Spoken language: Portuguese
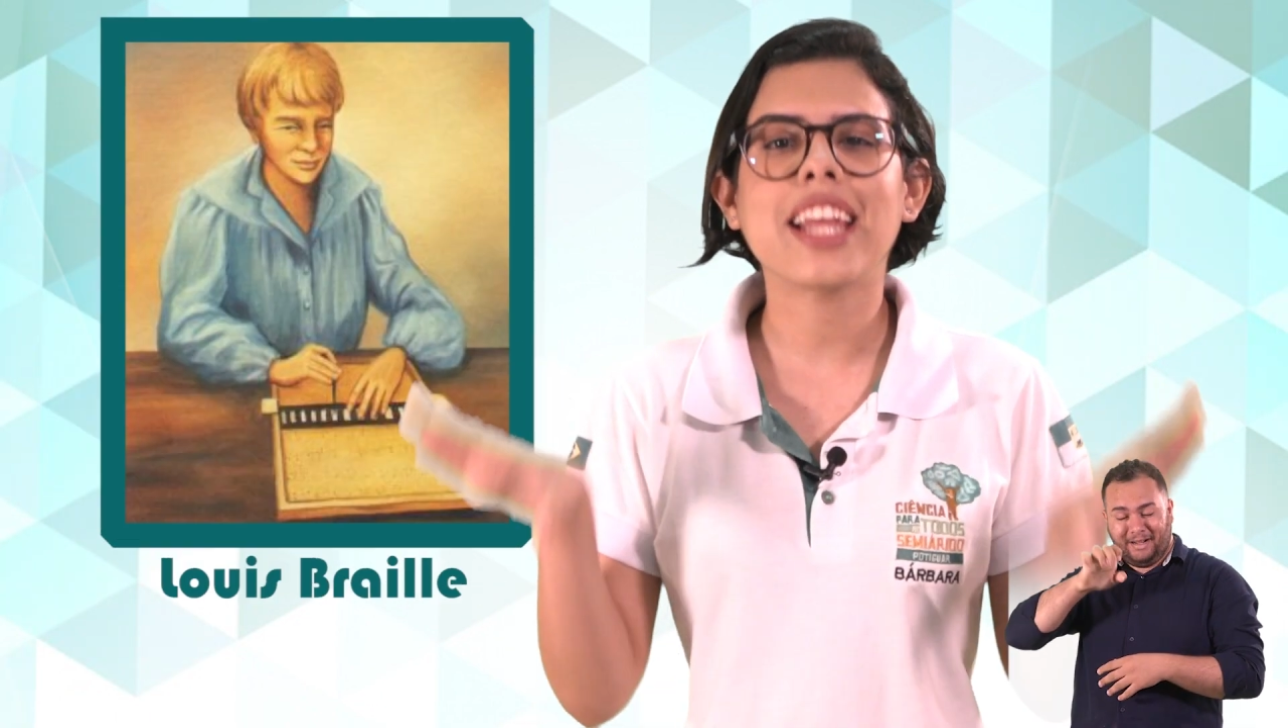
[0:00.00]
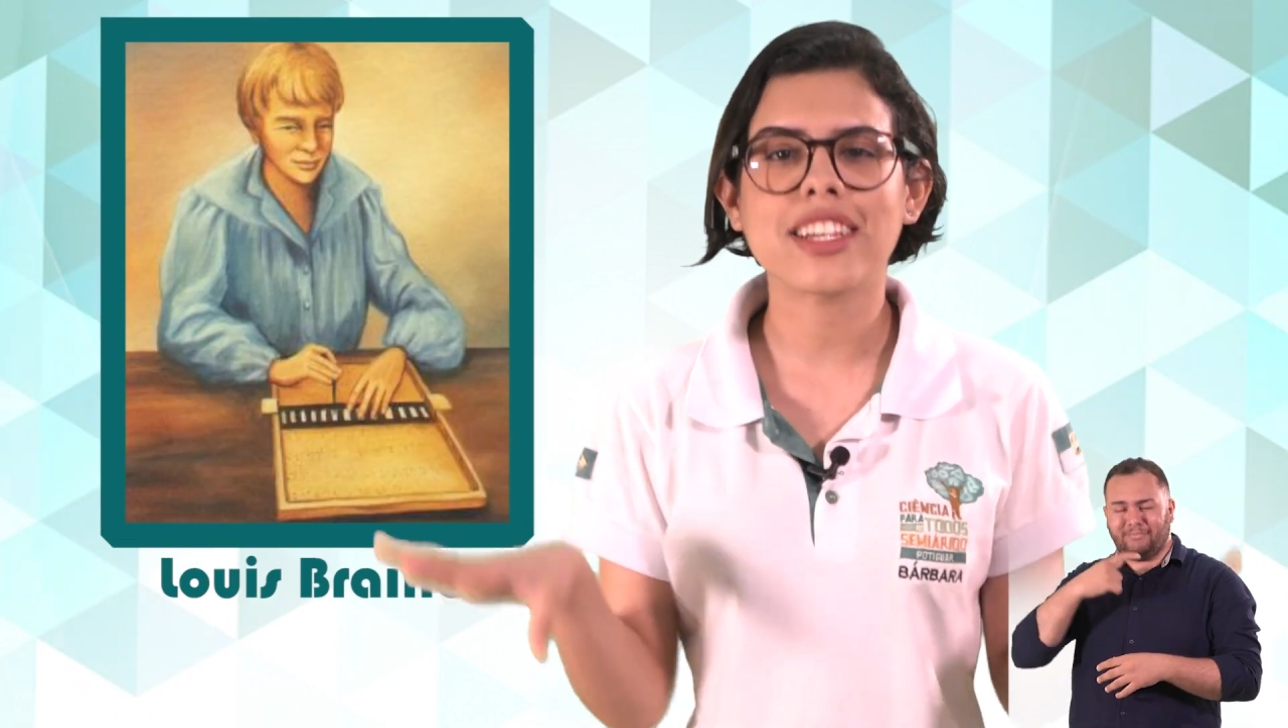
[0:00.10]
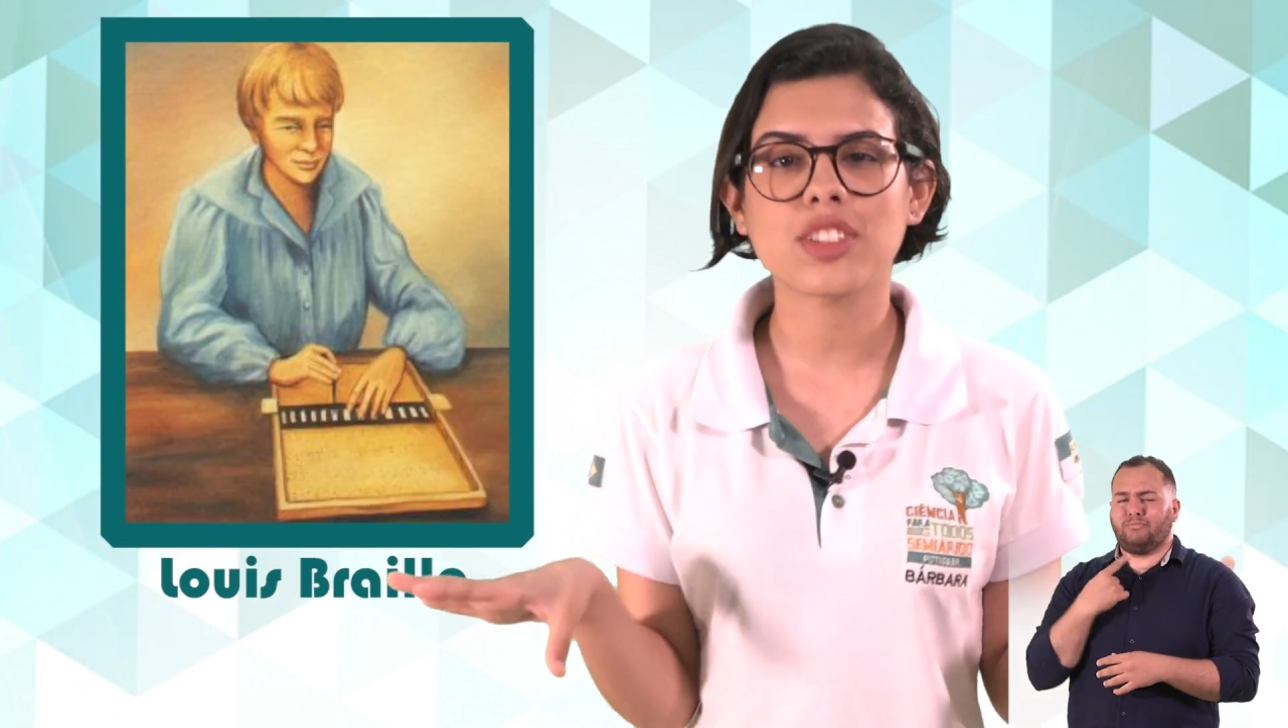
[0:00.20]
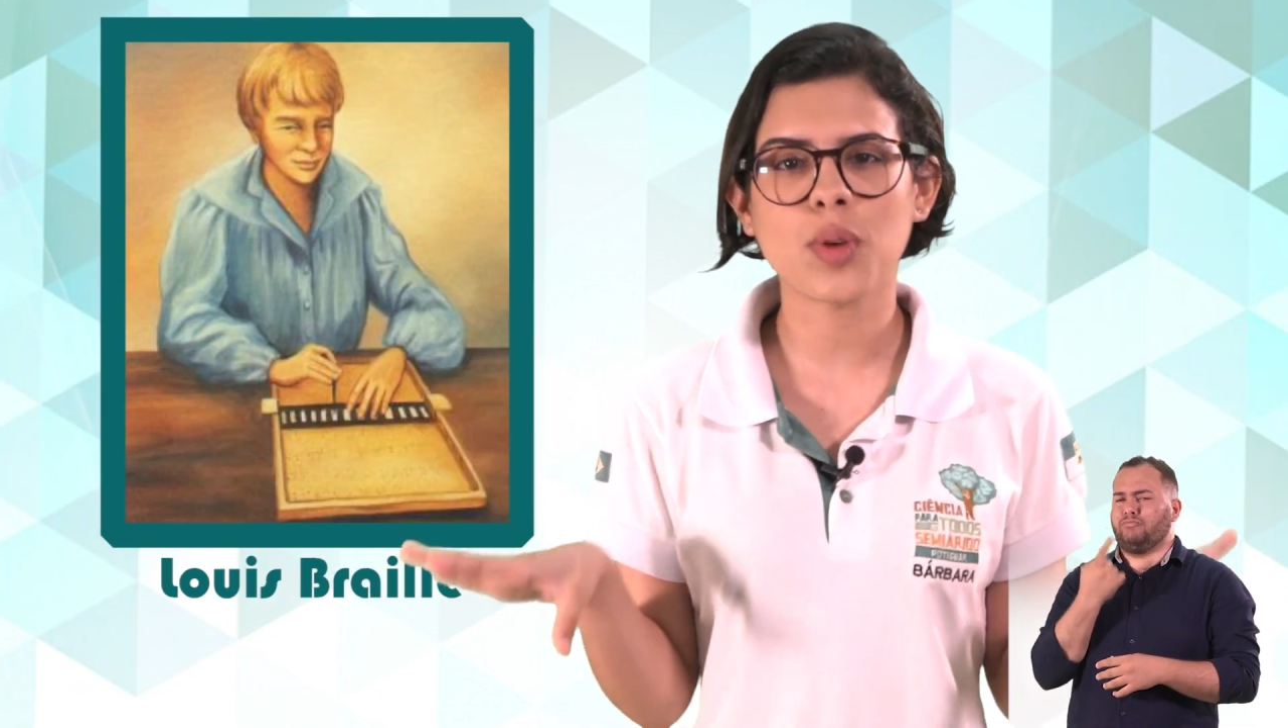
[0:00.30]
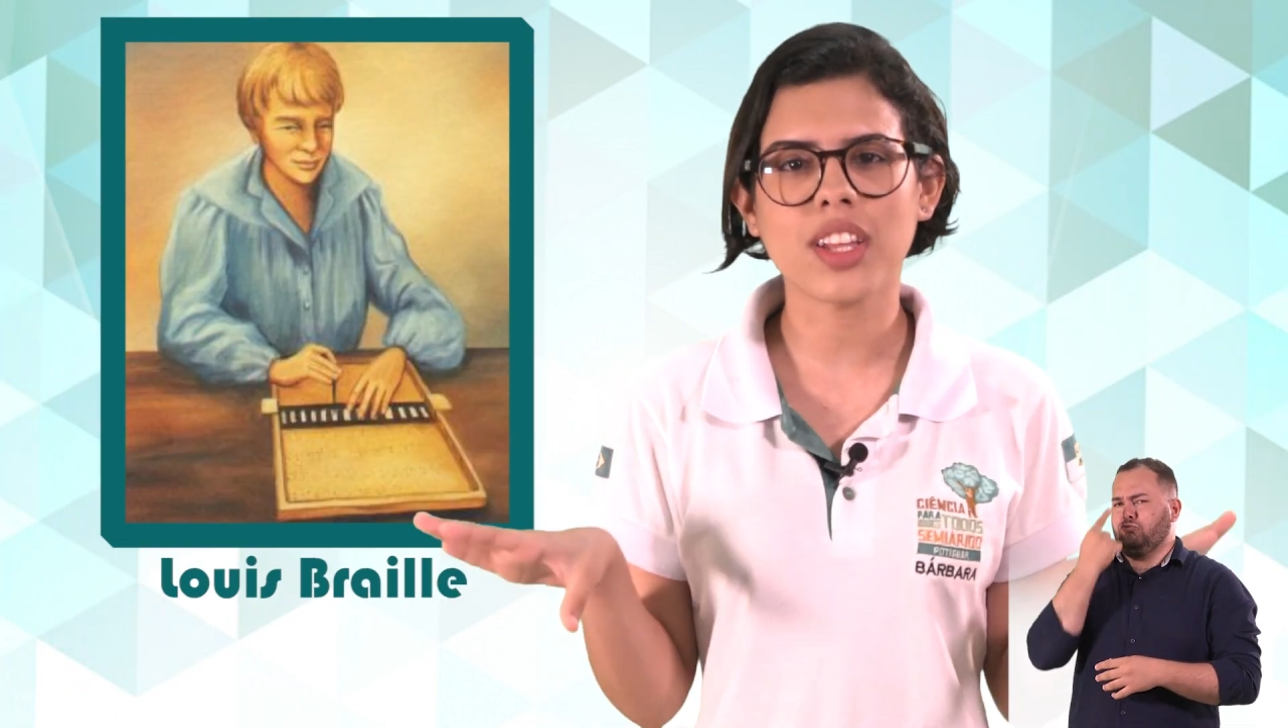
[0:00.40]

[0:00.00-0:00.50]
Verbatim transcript: na sua